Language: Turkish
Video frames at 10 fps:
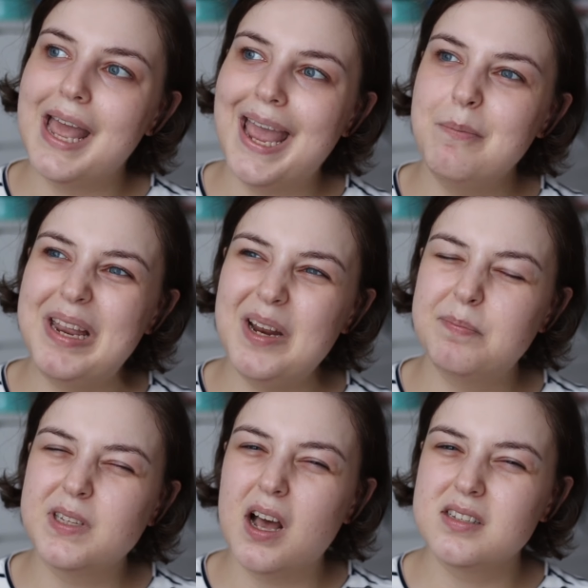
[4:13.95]

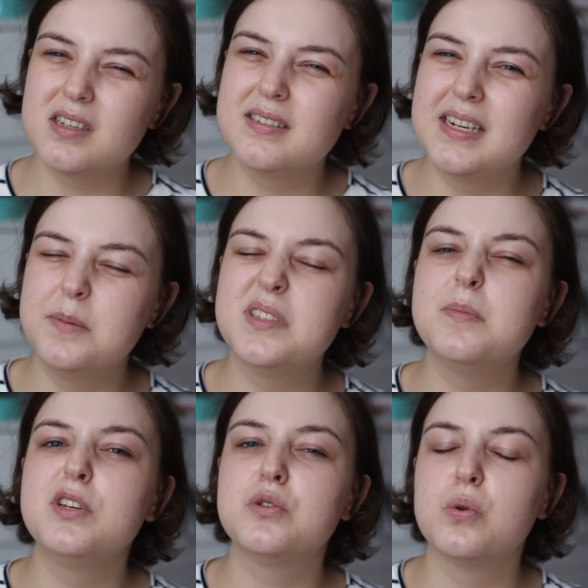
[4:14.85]
emilip daha satenimsi
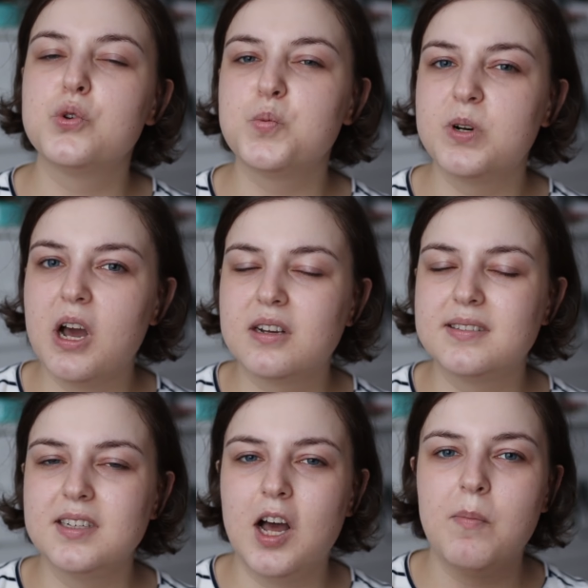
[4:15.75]
bir sonuç
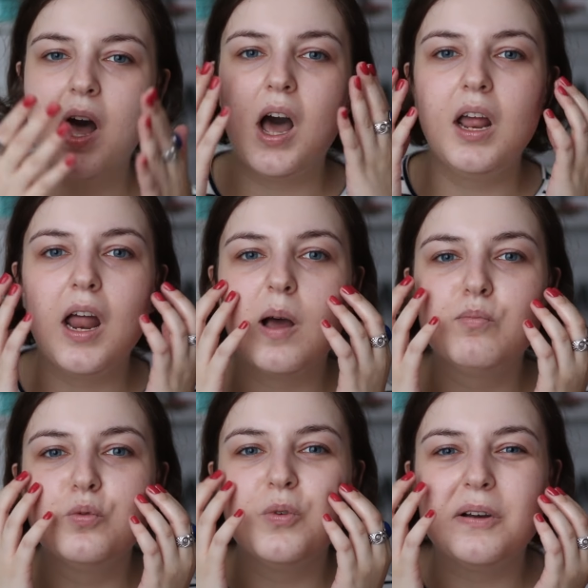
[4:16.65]
bıraktı ama
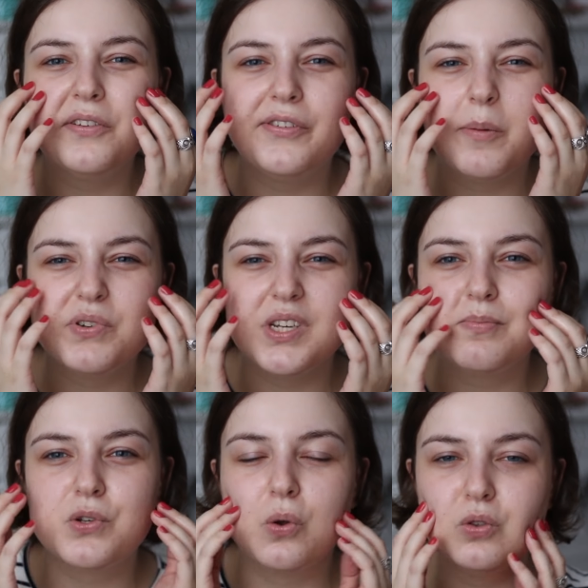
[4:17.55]
hala bu hafif yapış
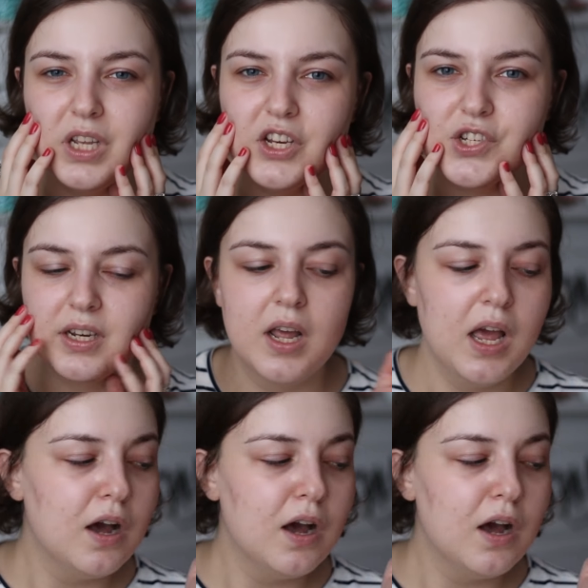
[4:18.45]
yapış olduğu için